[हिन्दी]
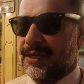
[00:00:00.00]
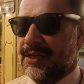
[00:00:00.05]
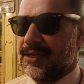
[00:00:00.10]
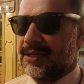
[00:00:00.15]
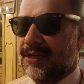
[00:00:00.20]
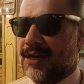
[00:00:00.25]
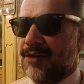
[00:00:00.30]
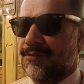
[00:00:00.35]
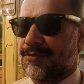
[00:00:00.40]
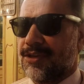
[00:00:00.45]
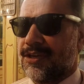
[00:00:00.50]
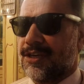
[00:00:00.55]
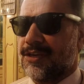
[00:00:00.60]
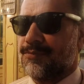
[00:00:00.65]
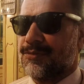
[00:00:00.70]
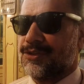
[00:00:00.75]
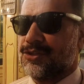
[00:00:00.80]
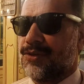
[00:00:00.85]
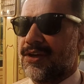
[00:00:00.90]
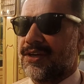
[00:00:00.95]
एक ग्राम की
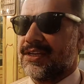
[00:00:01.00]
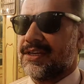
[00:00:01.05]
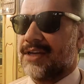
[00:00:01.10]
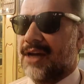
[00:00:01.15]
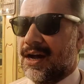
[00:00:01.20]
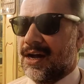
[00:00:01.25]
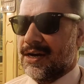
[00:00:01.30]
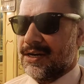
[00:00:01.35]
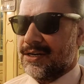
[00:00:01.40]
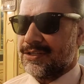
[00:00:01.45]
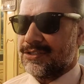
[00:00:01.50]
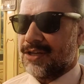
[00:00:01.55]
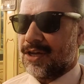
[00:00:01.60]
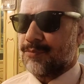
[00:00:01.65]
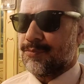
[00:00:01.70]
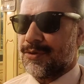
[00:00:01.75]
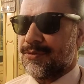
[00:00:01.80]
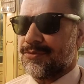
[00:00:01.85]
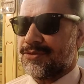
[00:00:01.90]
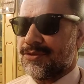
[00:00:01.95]
कीमत जो आएगी आठ हज़ार
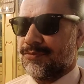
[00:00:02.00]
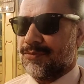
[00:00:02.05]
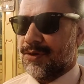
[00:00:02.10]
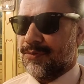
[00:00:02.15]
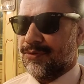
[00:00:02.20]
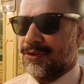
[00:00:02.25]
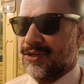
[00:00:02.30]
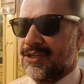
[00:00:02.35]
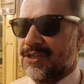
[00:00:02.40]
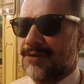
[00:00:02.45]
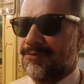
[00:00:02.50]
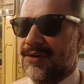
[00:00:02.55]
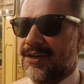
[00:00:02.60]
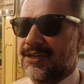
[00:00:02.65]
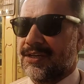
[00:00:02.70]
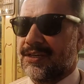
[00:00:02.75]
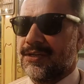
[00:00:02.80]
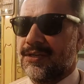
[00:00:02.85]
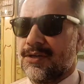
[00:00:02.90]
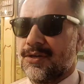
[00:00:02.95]
रुपये से मामूली कम
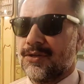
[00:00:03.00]
आएगी